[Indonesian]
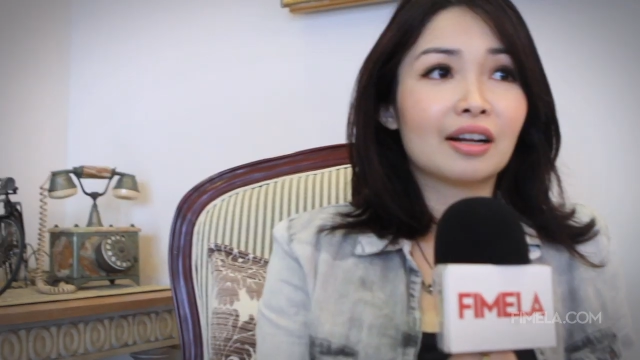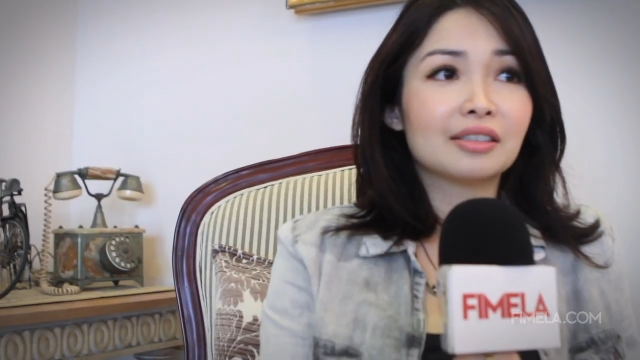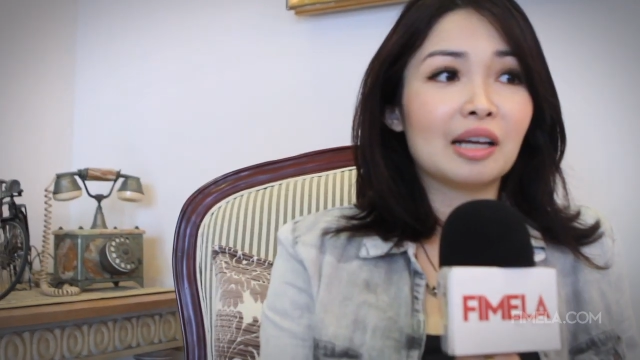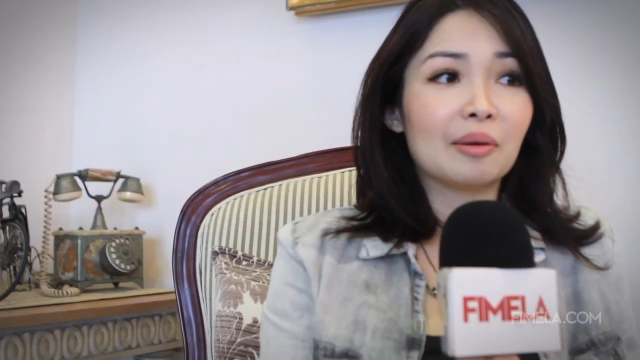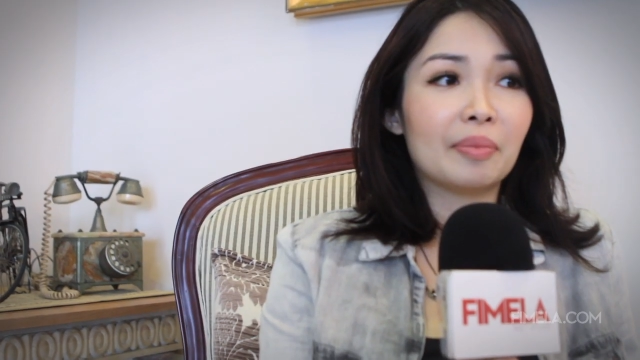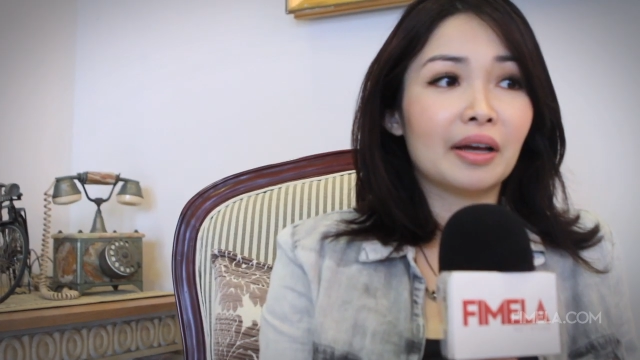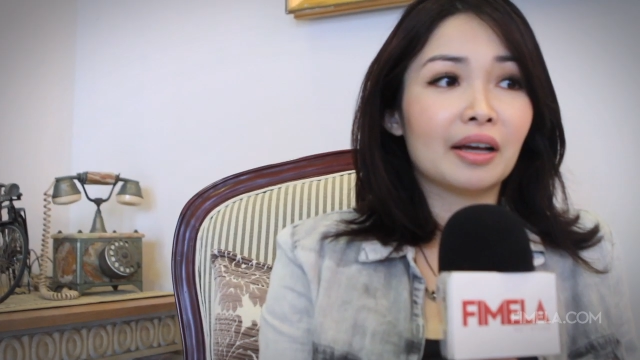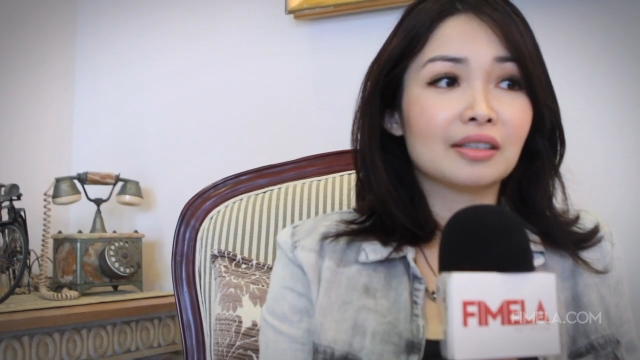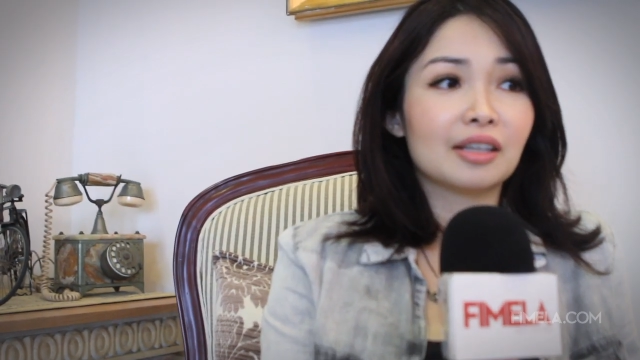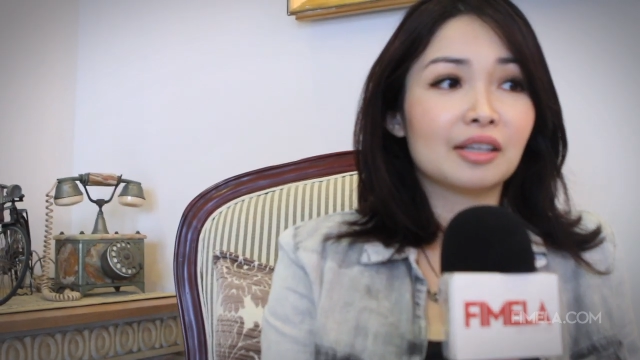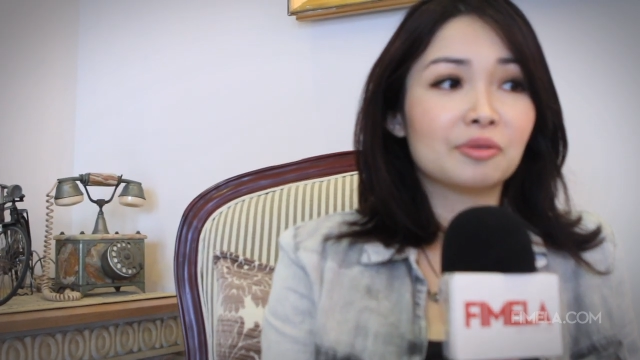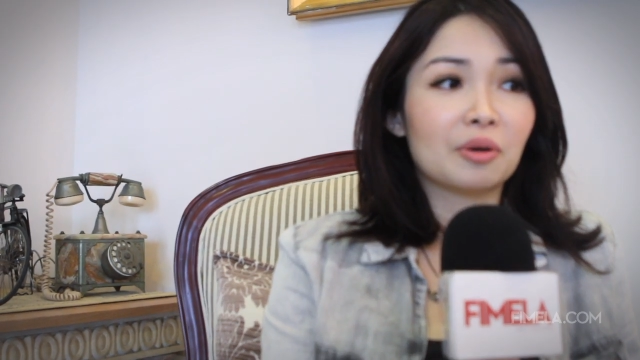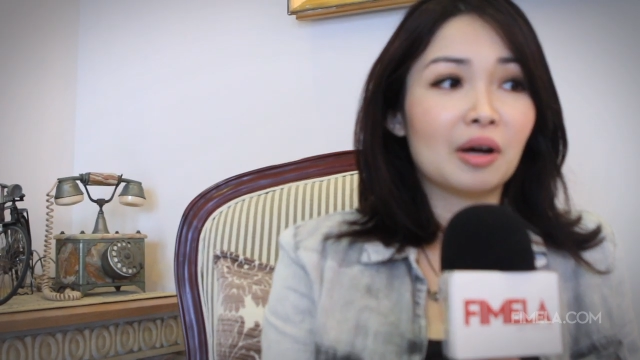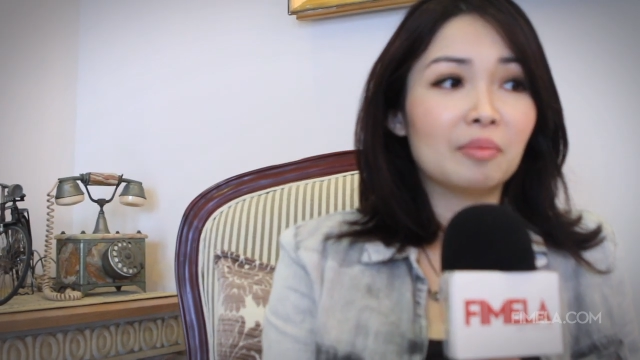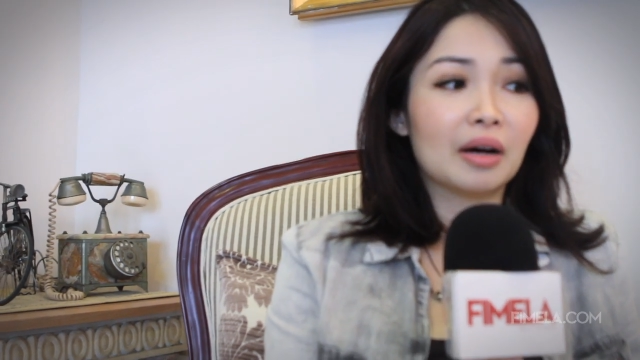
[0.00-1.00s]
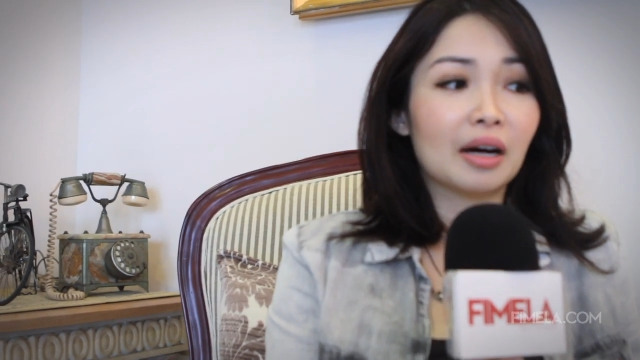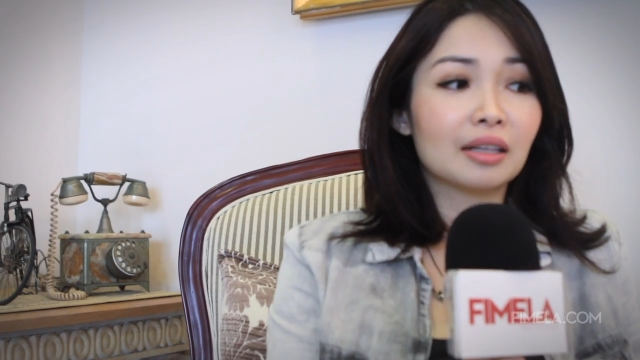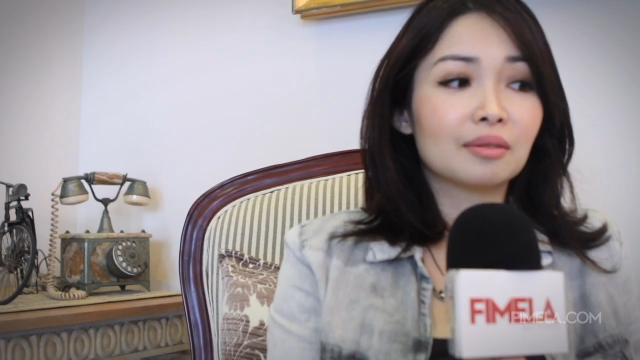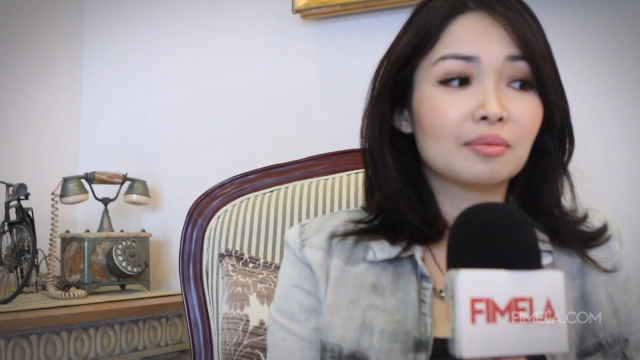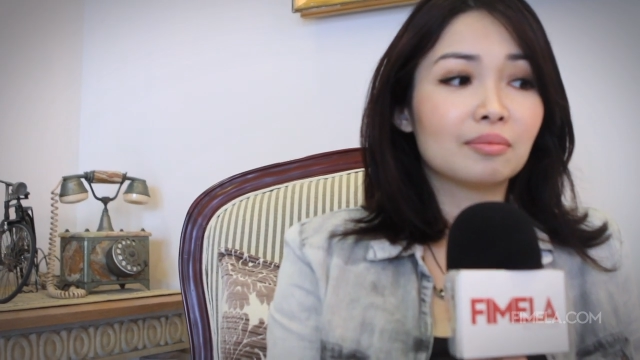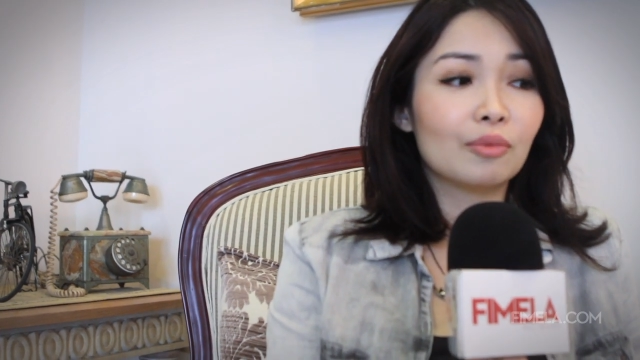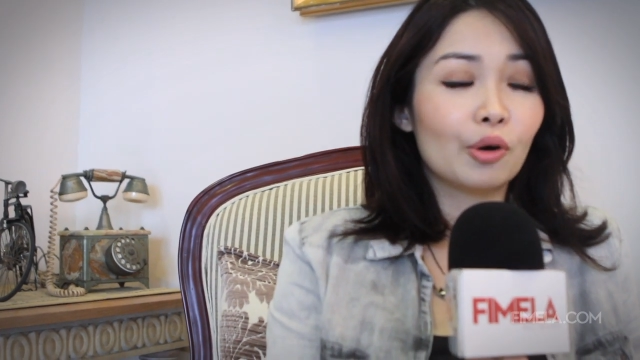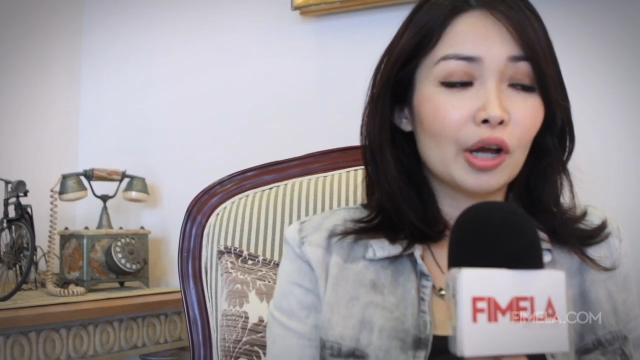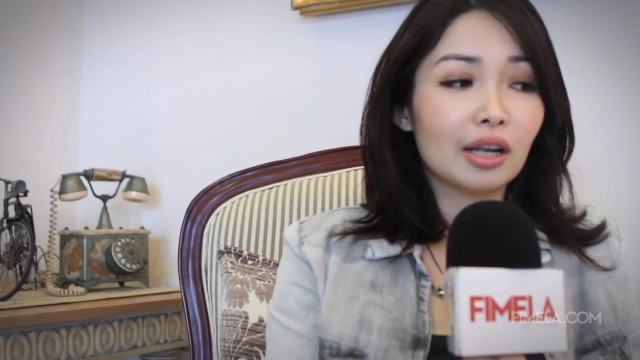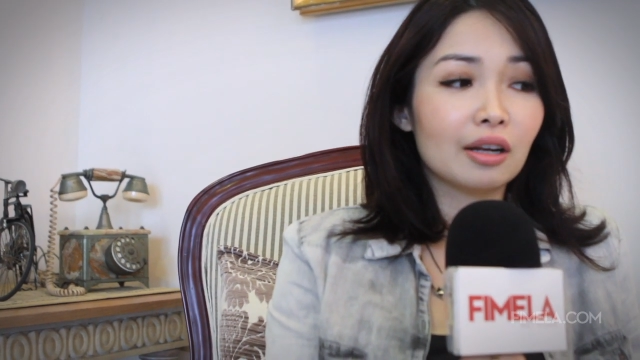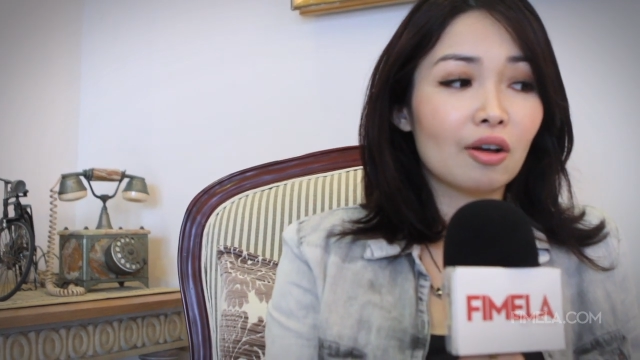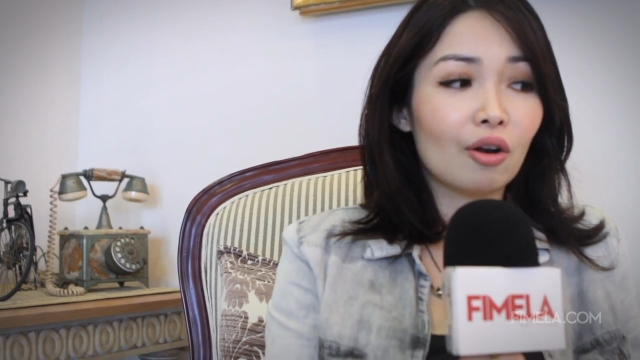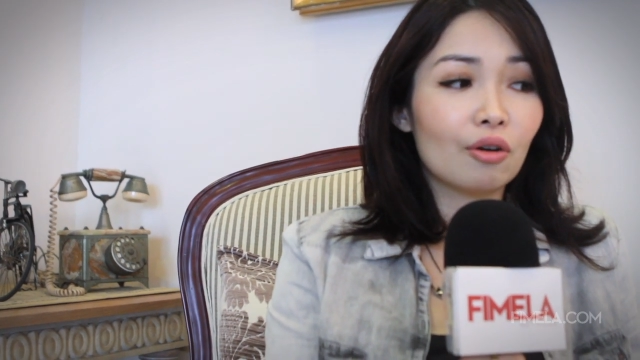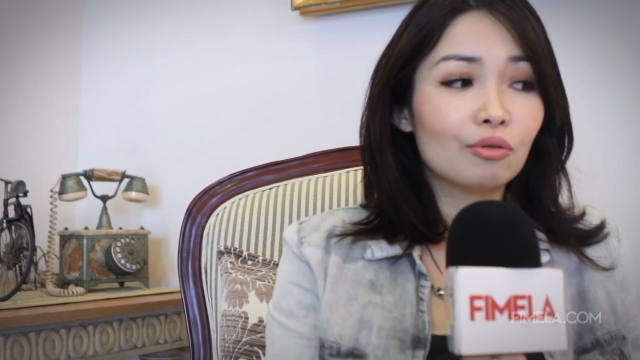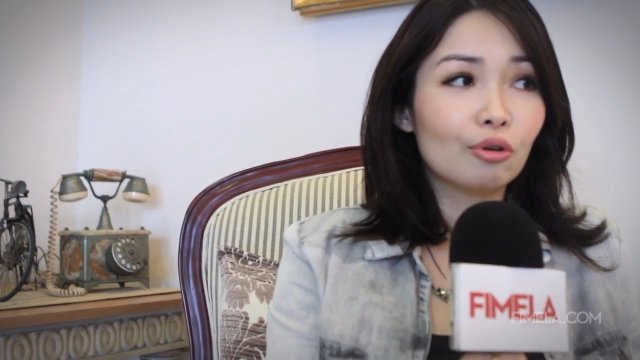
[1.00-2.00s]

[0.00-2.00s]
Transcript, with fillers: siapa yang saya suka banget mungkin kalau